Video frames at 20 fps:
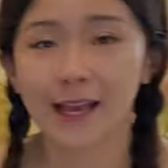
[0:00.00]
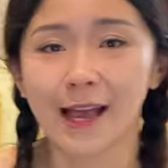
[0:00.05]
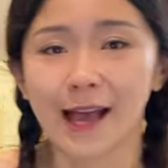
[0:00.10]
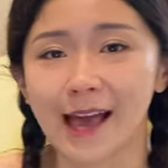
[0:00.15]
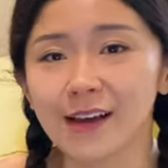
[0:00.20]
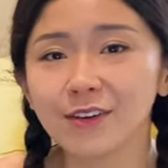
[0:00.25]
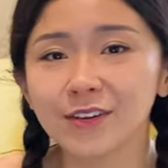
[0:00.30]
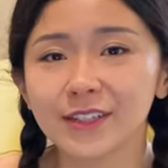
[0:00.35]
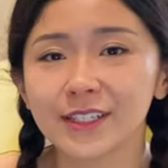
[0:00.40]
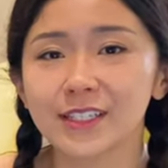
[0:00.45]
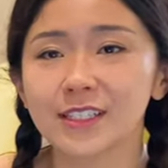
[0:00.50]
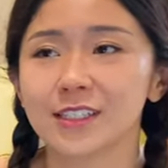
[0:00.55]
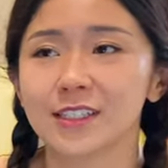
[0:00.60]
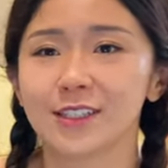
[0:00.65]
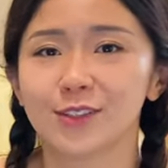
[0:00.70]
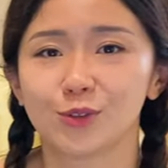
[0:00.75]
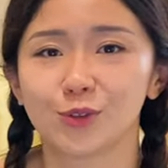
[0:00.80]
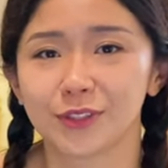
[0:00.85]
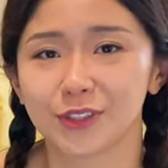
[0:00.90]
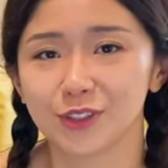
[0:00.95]
还有一
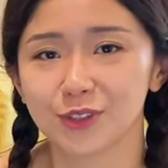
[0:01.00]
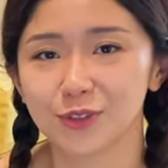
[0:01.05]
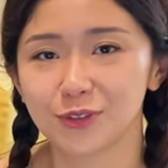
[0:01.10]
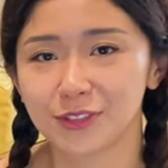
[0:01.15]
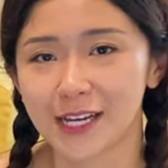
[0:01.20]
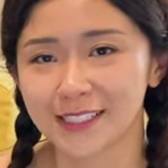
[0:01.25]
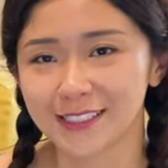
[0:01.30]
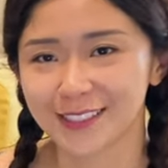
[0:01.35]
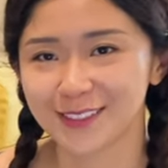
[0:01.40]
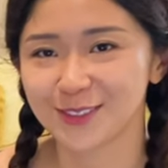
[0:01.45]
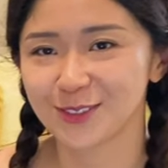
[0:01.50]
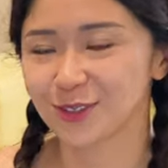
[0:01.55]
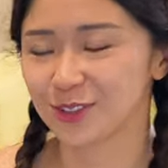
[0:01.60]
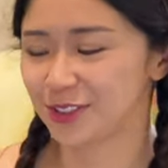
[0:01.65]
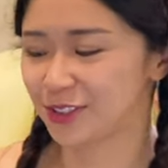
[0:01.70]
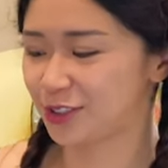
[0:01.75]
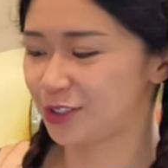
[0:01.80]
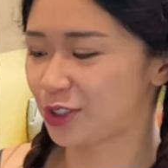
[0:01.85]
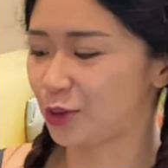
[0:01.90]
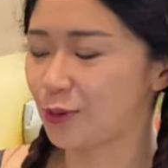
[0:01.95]
个容易受伤的就
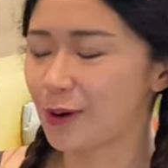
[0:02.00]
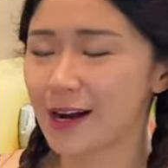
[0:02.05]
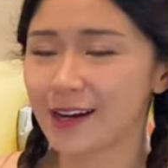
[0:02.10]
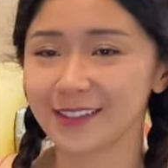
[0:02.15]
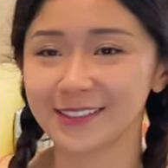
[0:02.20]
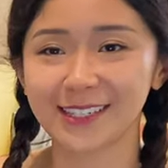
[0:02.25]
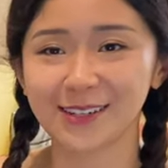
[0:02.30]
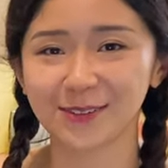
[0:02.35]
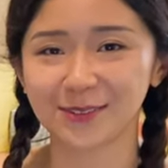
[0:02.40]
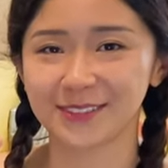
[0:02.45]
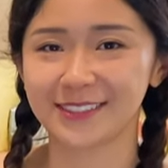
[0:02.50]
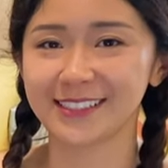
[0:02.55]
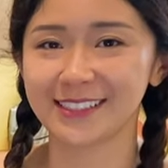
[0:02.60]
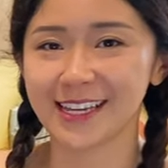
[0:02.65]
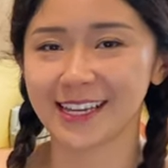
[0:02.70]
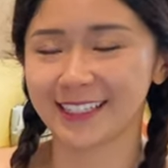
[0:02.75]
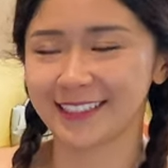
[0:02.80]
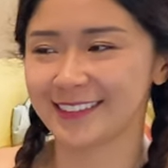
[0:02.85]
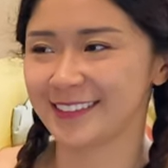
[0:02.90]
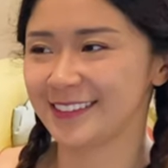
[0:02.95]
是手腕，像我现
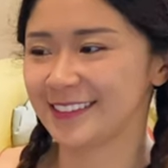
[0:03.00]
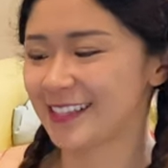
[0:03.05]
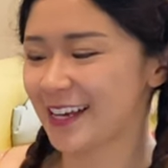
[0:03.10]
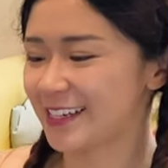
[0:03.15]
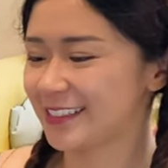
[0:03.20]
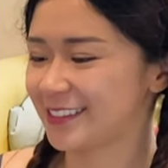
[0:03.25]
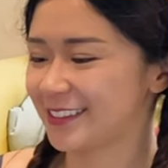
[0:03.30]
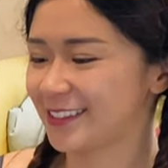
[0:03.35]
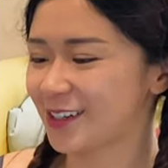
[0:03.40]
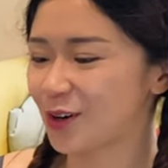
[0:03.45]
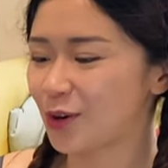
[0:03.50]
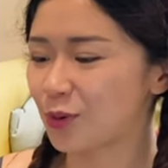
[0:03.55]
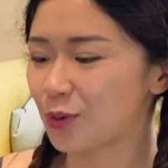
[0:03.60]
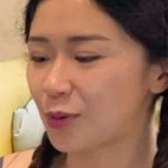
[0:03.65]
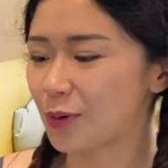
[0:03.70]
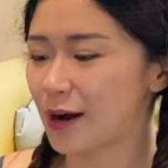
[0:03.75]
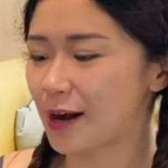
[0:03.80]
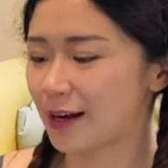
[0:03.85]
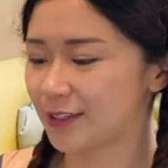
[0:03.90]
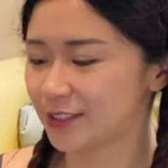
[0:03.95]
在已经戴着一个护
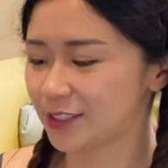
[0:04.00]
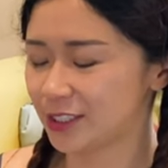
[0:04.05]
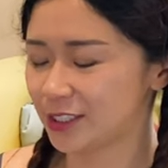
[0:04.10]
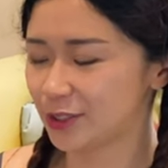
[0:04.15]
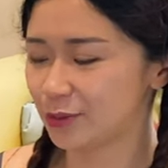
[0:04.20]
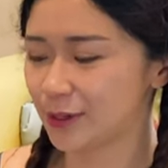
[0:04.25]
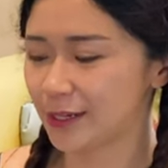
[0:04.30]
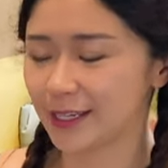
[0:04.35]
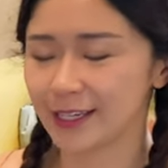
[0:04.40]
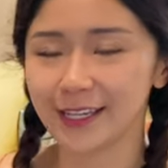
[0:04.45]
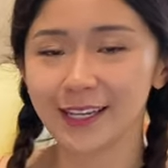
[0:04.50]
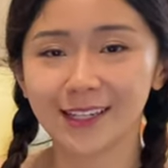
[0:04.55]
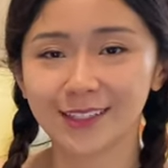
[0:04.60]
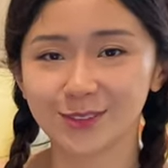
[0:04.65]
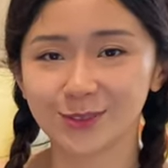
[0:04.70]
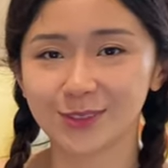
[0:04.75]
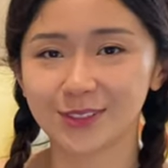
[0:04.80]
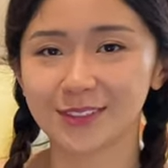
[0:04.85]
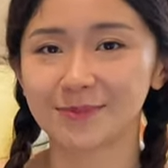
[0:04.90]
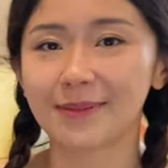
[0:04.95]
腕，是因为
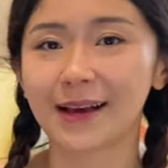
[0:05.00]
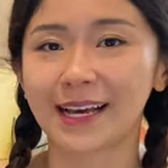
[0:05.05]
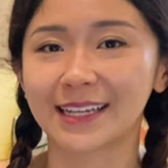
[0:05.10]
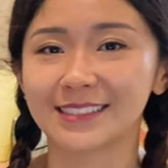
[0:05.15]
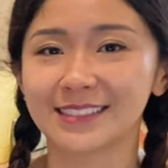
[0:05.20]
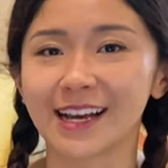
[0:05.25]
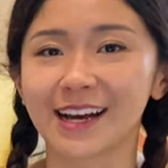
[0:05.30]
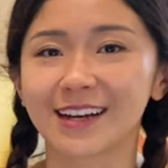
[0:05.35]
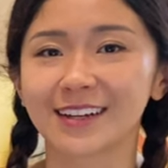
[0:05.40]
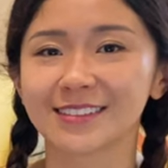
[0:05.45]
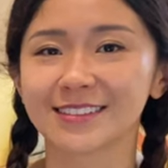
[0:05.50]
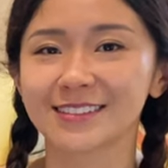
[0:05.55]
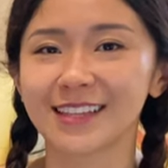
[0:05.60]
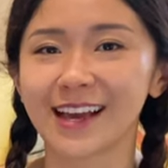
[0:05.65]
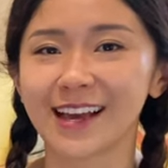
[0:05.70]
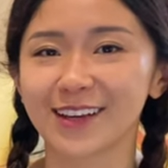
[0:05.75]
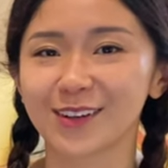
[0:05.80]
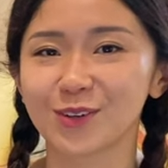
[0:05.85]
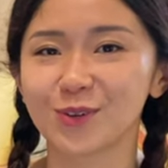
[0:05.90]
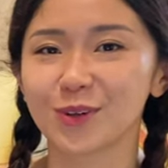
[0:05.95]
最近爬墙
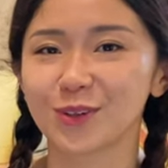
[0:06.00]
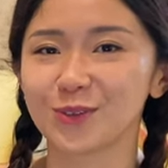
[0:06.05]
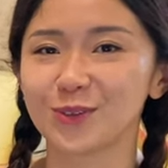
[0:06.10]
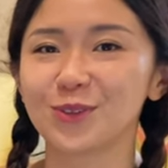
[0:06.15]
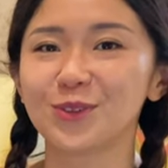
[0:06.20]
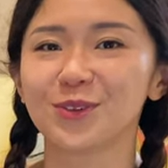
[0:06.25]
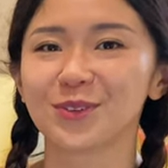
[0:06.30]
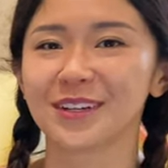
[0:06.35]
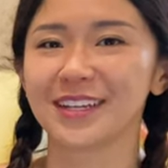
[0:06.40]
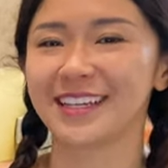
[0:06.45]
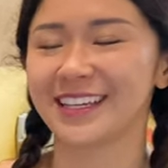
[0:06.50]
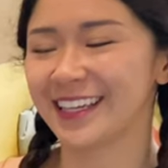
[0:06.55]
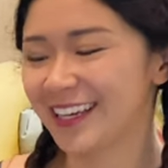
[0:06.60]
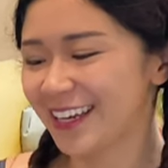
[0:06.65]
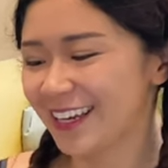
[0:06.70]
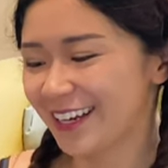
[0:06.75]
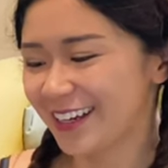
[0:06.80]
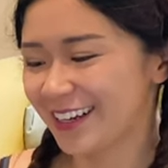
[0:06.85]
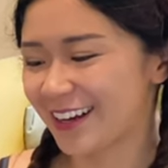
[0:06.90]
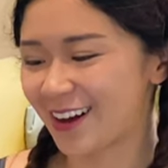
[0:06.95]
太过于用力，
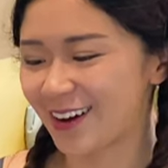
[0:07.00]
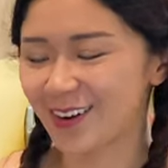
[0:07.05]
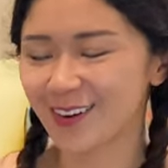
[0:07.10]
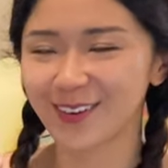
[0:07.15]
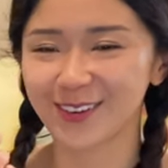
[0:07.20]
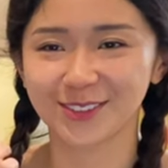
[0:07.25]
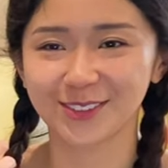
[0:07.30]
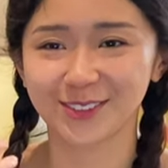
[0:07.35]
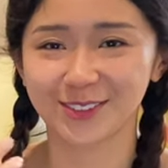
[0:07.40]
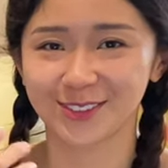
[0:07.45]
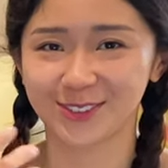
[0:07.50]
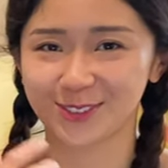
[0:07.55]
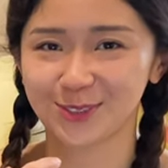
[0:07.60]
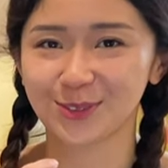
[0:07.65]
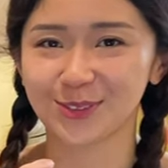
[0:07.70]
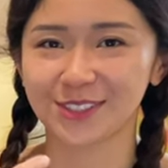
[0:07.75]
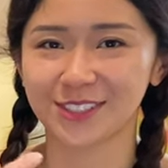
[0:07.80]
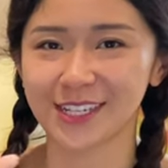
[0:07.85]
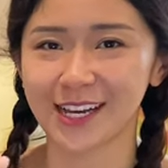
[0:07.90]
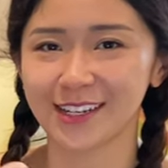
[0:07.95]
然后
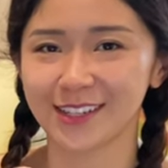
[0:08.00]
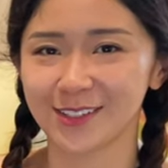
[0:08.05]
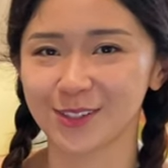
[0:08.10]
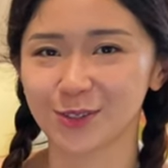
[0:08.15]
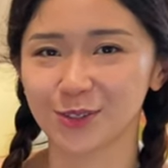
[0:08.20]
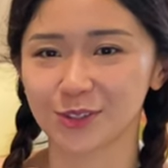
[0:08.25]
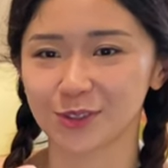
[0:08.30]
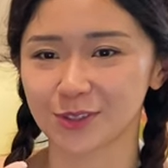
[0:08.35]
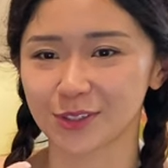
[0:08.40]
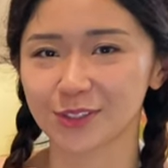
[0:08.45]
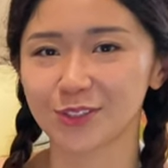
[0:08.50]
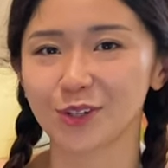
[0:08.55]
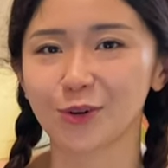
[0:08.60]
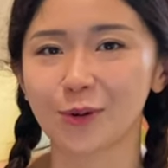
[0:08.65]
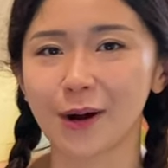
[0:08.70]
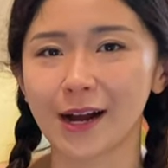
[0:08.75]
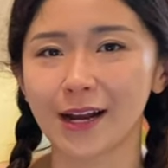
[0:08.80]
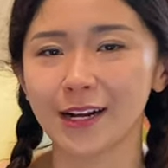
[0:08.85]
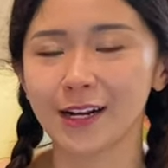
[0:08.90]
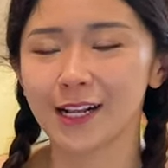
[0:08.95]
损伤了右手的手
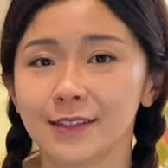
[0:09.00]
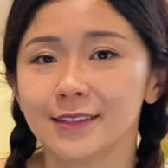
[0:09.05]
腕。